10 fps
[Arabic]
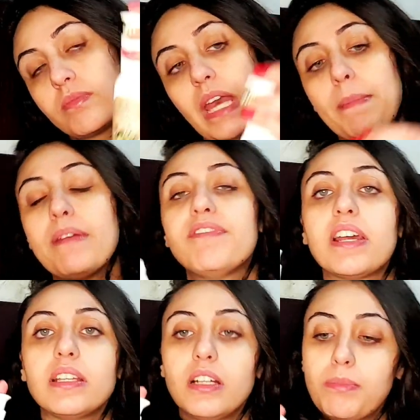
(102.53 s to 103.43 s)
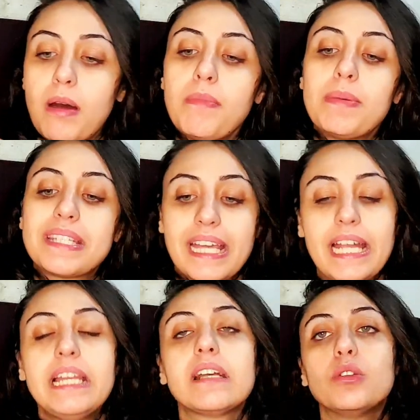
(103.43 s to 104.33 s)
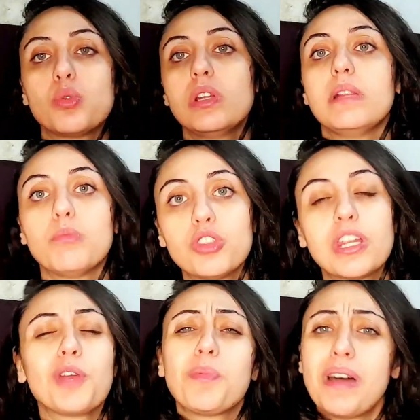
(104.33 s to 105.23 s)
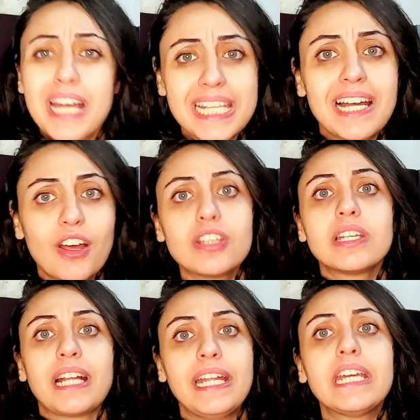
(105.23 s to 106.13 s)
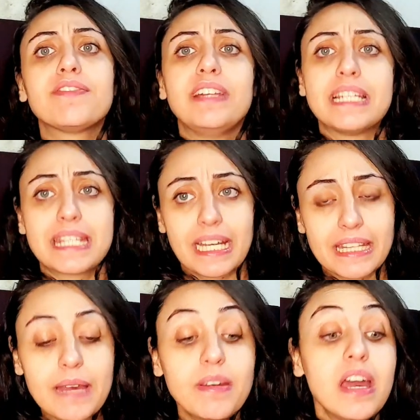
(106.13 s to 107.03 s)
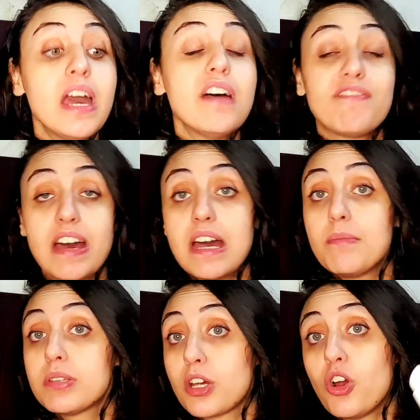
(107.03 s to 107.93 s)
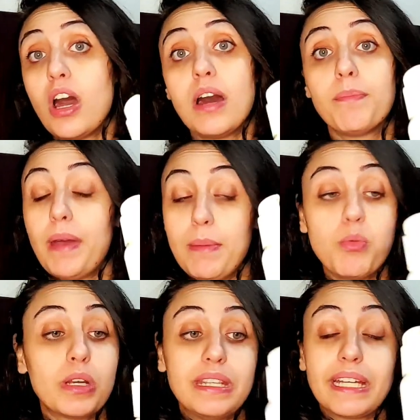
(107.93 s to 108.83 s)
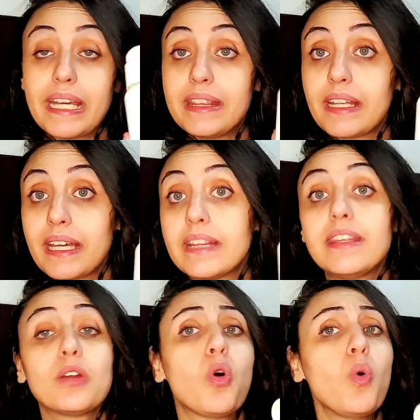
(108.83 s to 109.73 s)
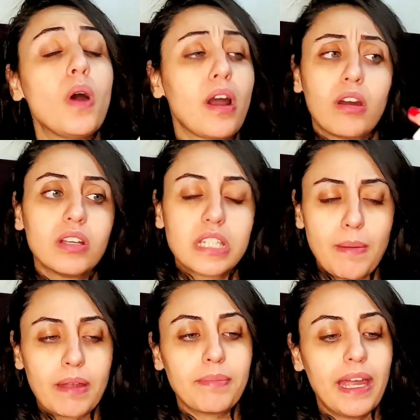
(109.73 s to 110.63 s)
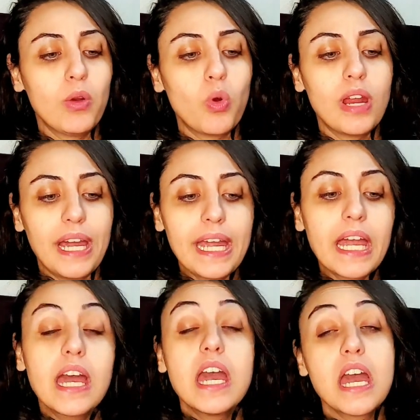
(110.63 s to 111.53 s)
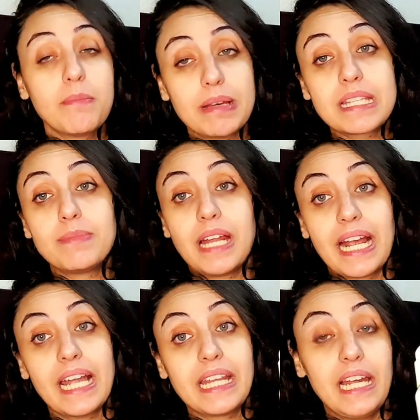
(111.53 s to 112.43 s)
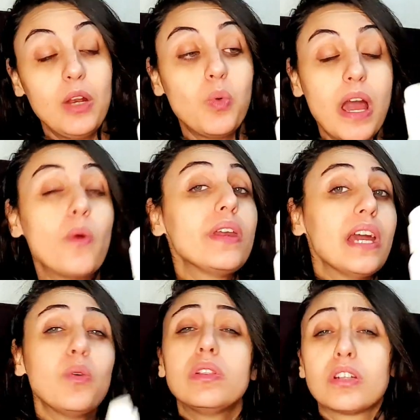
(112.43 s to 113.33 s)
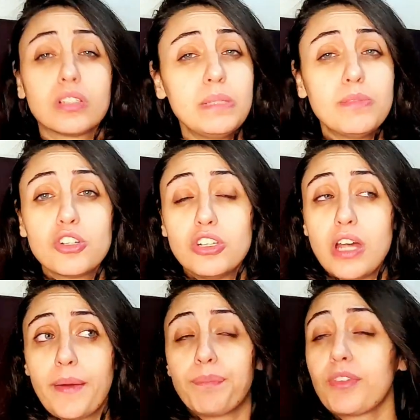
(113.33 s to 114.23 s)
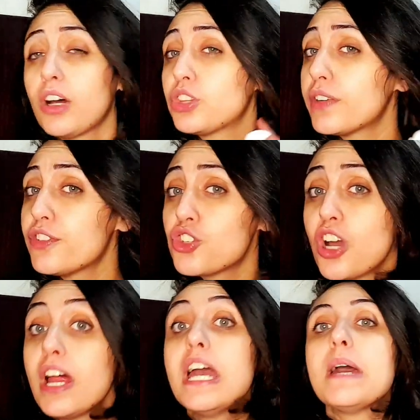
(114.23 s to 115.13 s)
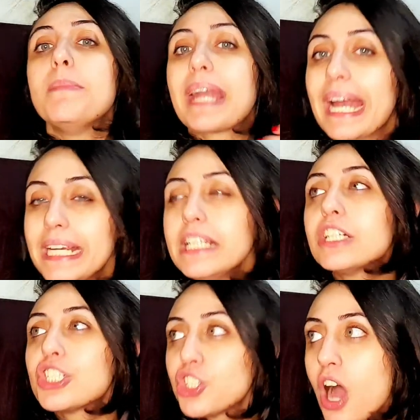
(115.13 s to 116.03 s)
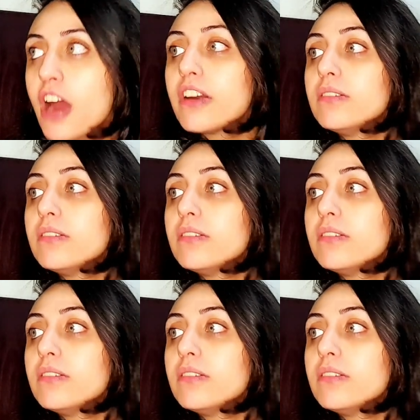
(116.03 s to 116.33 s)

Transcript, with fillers: كمان فكره البامب بتسهل لك نزول المنتج يبقى اسهل اصلا عليكي في الاستخدام فبصراحه بحبه جدا جدا جدا وهو خلص طبعا معايا كل حاجه بس من الحاجات الحلوه قوي قوي ترطيب اطراف الشعر بيخلي لك الشعر